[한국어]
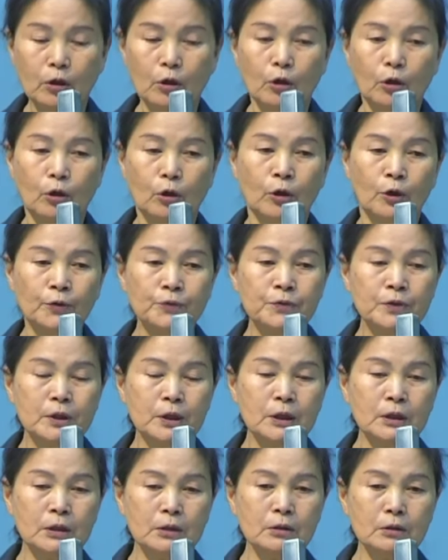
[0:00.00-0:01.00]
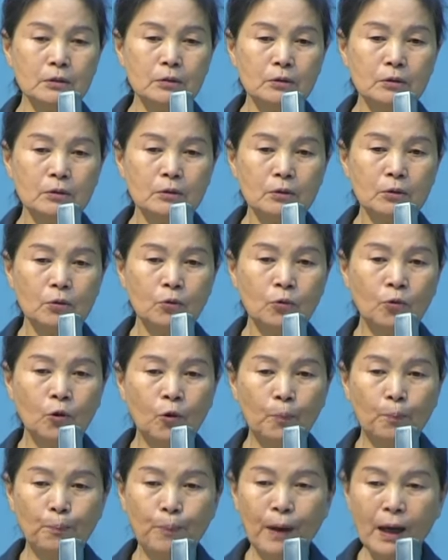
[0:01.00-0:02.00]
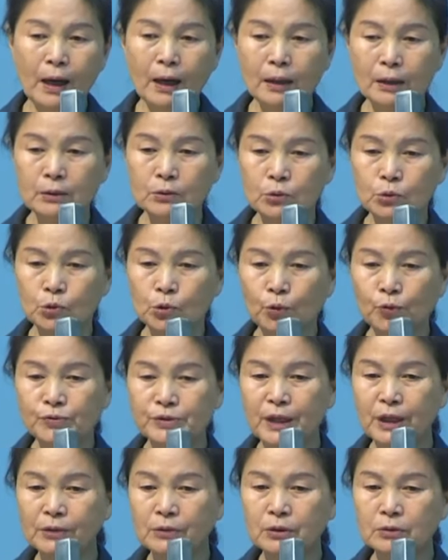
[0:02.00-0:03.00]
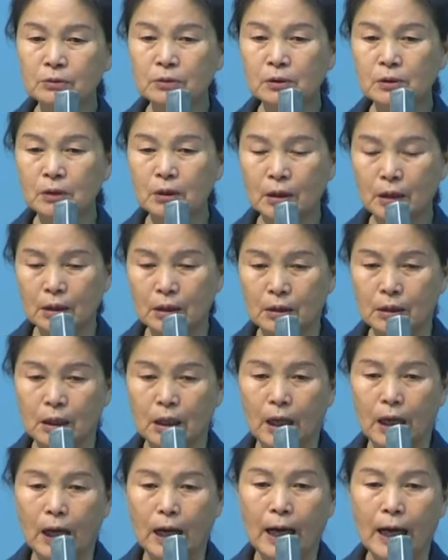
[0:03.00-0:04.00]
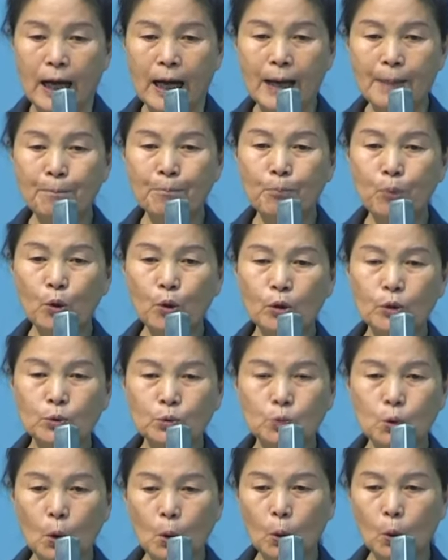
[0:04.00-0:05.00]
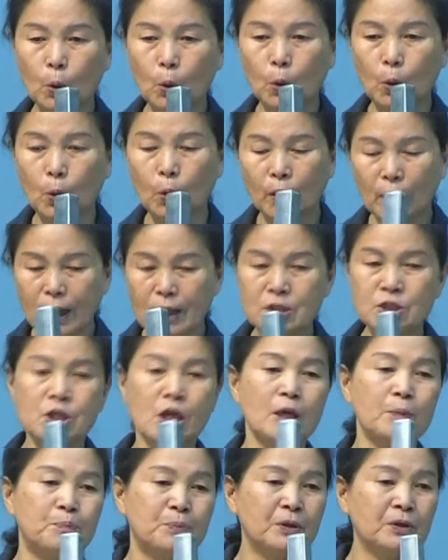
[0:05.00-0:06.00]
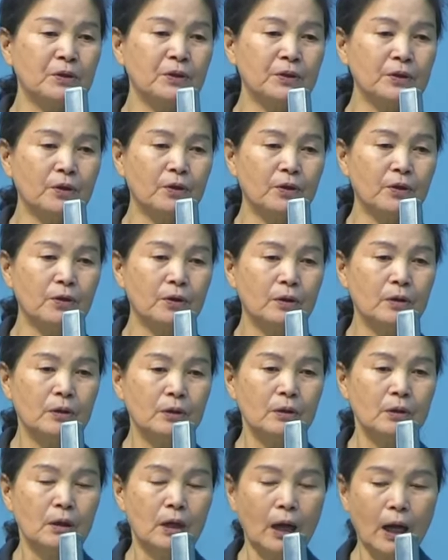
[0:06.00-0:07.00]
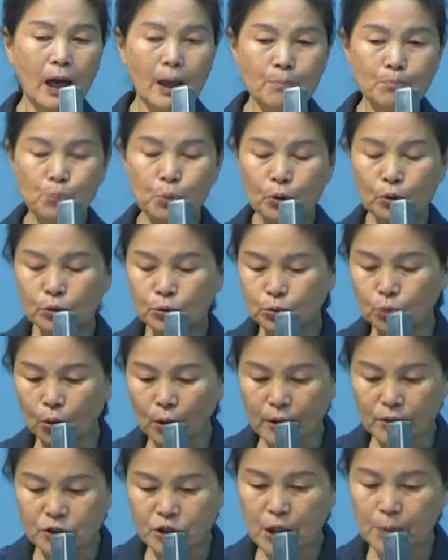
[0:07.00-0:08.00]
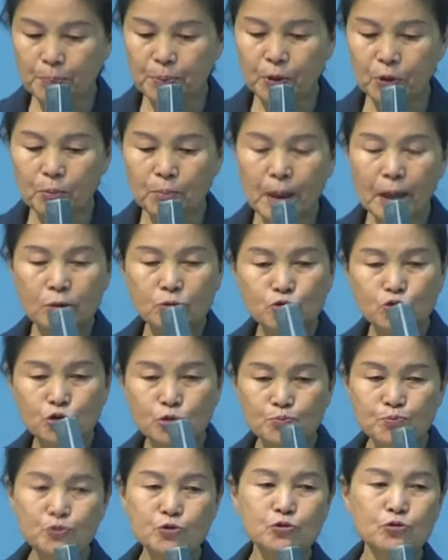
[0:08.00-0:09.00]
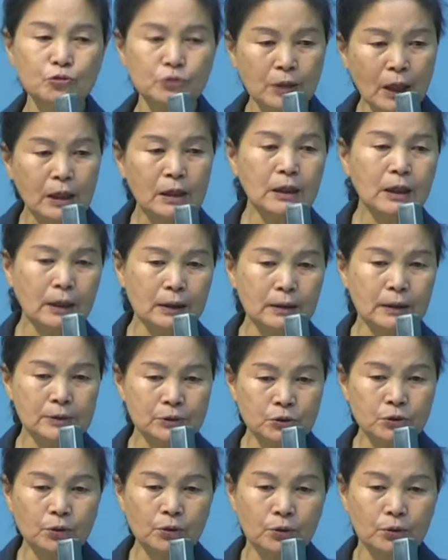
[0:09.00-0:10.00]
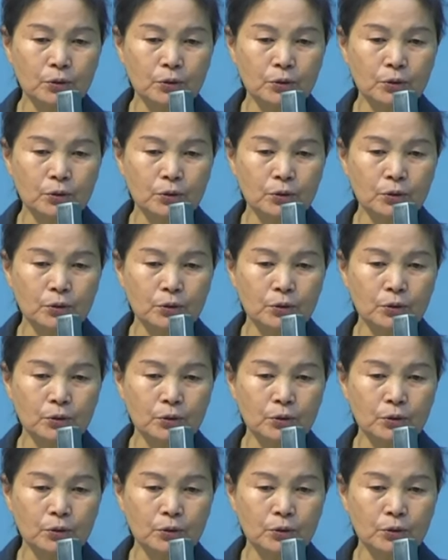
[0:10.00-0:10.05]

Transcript: 언니, 오빠, 동생들을 한복을 똑같이 입힌 거예요. 한복을 똑같이 입히고 막 춤추고 난리가 났어.